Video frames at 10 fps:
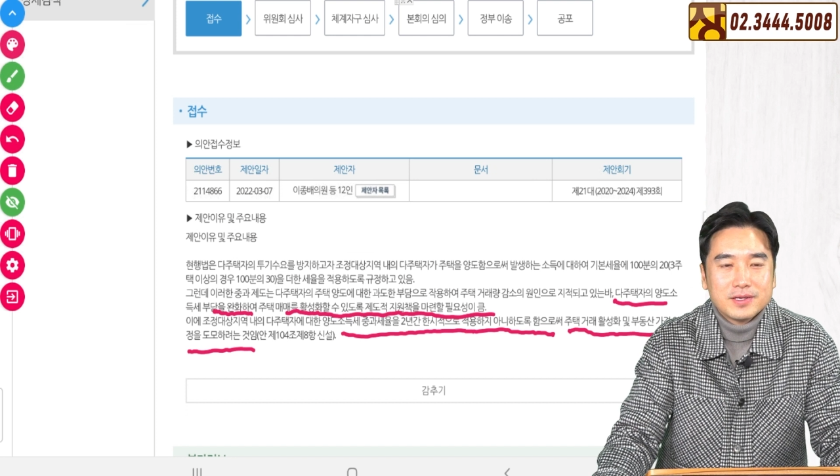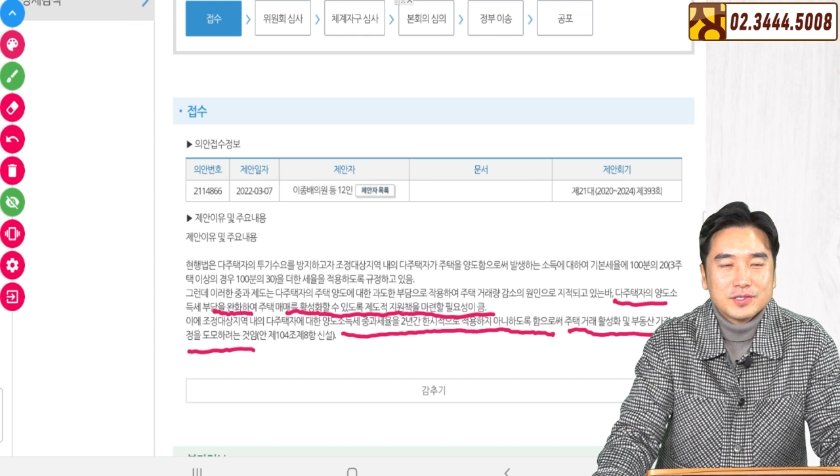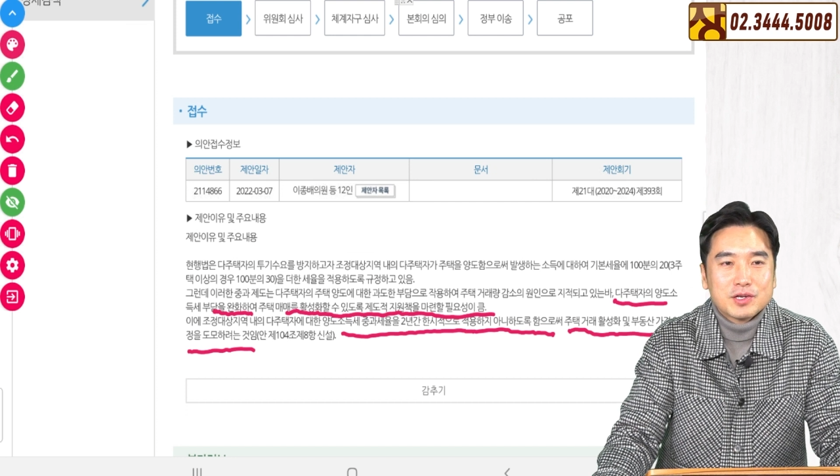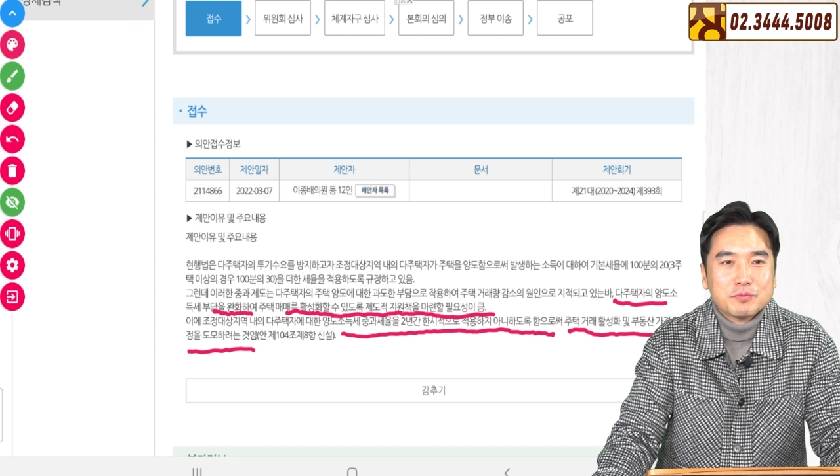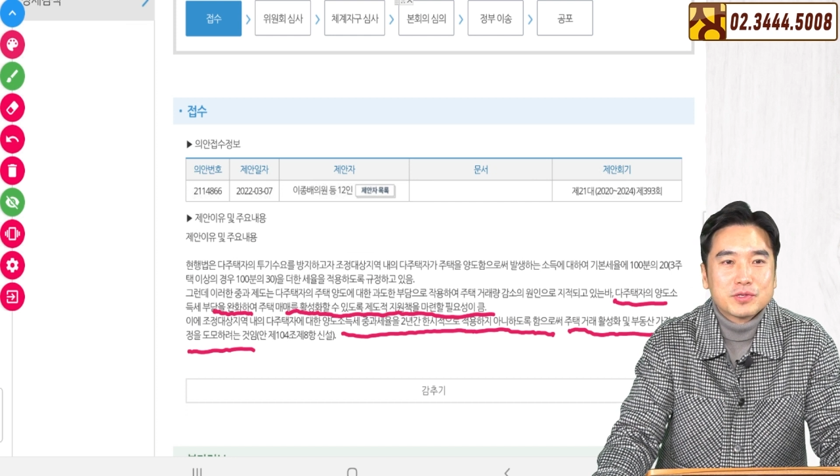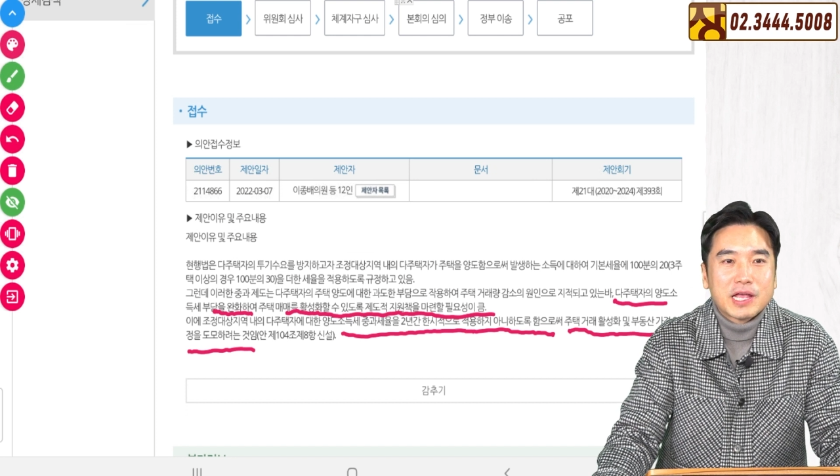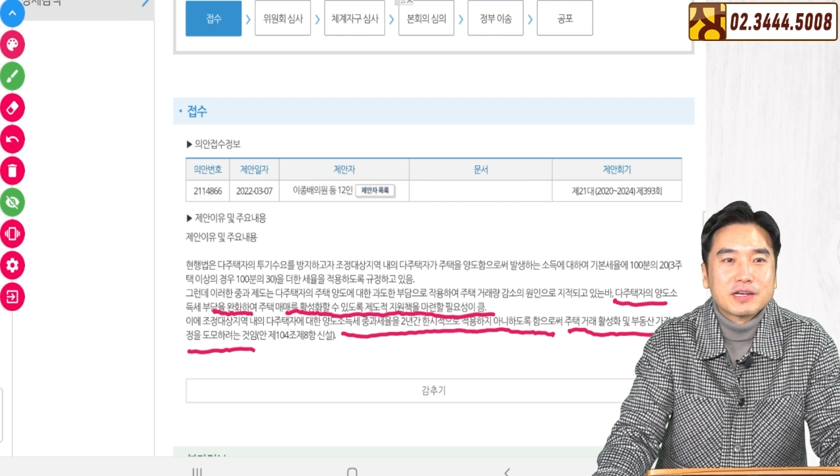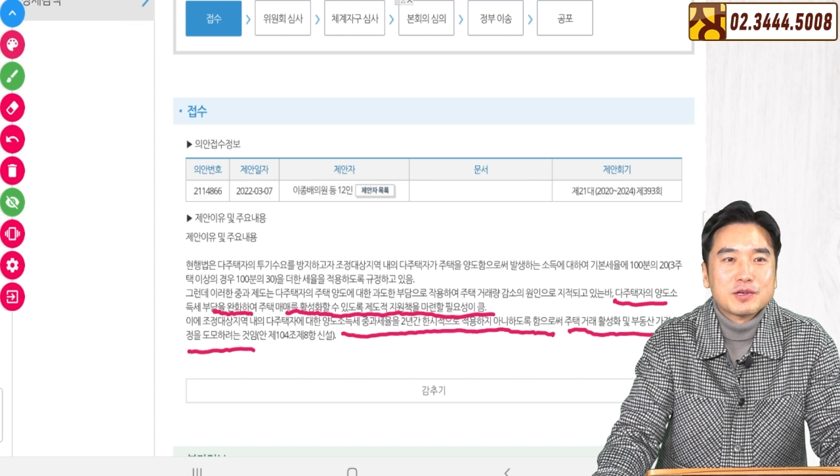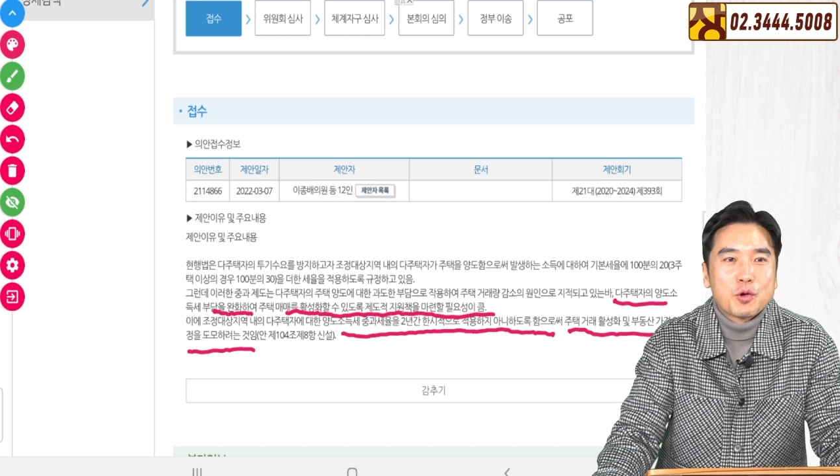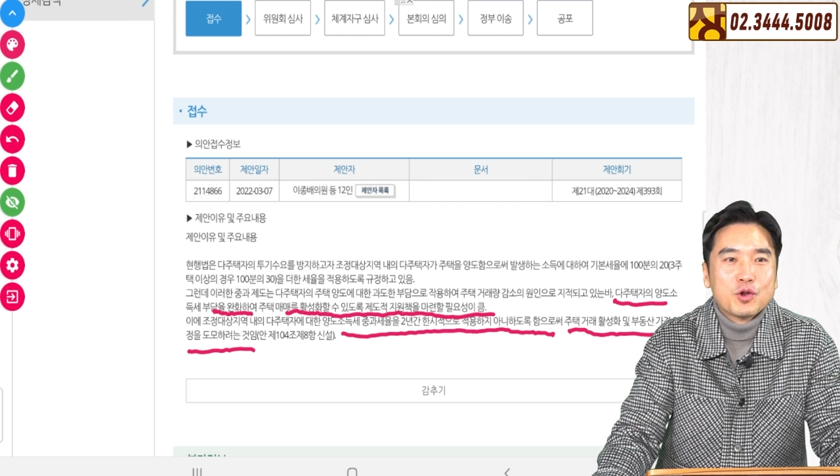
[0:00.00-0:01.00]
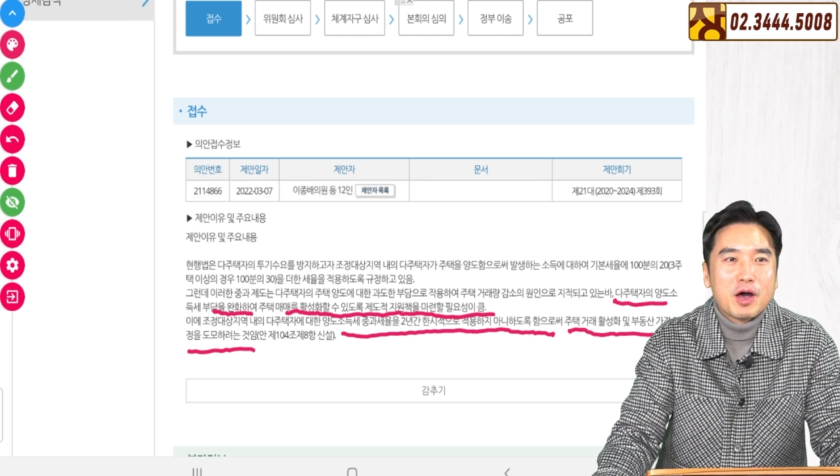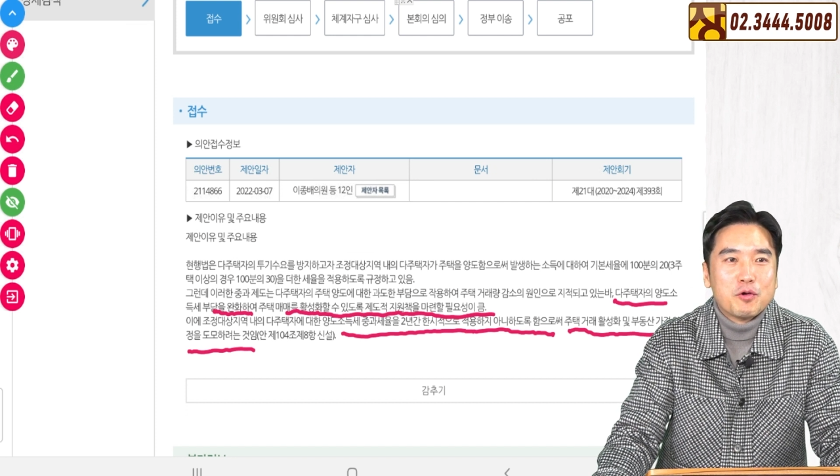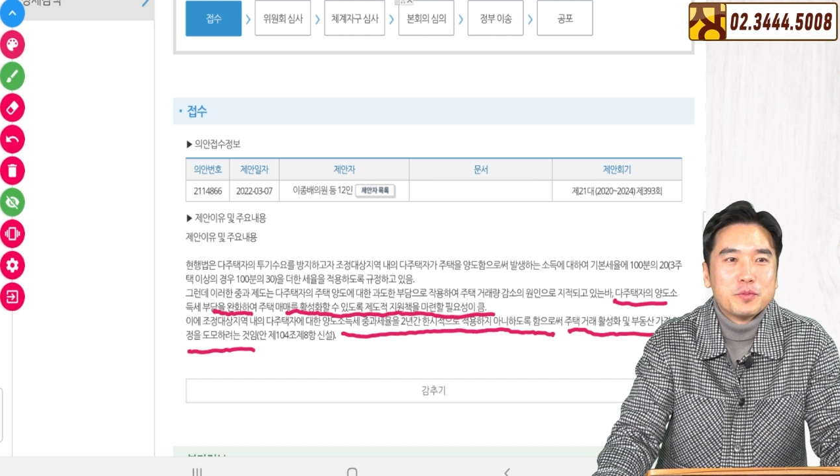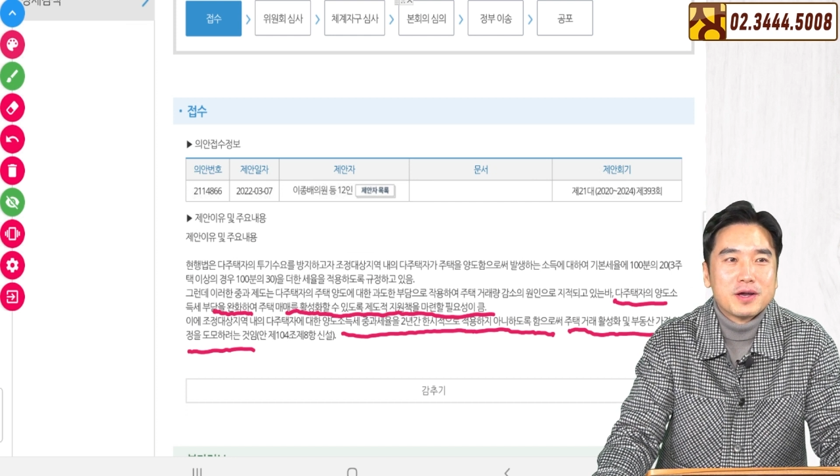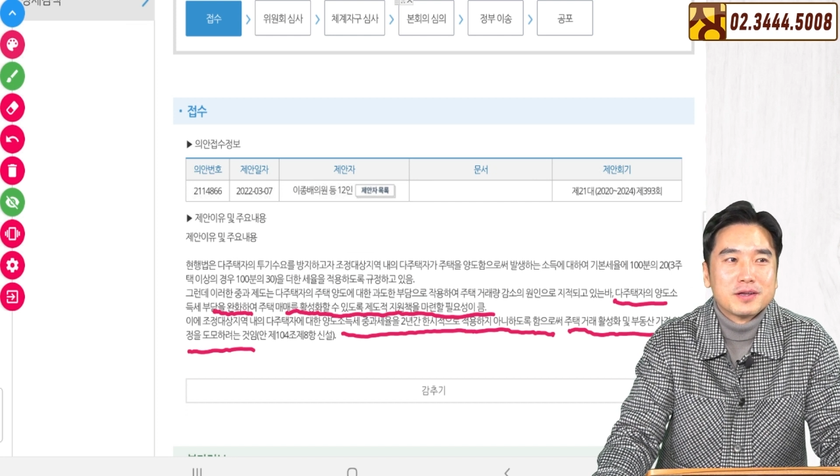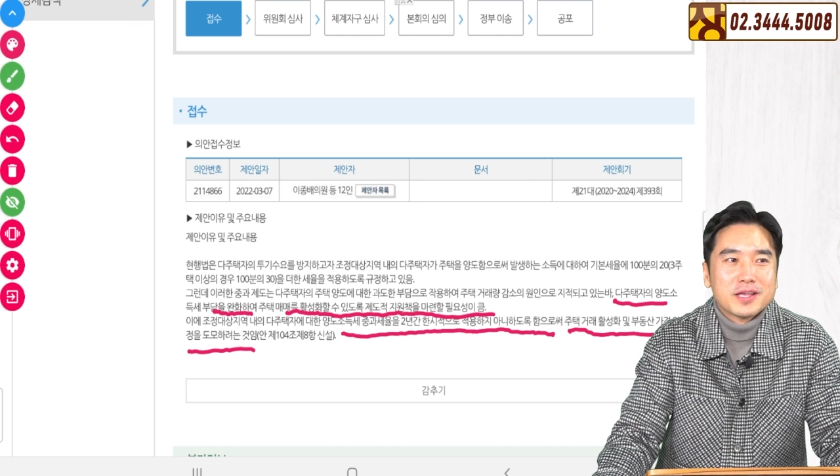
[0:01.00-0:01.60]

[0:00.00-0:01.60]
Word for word: 여러분들 댓글이 올라오면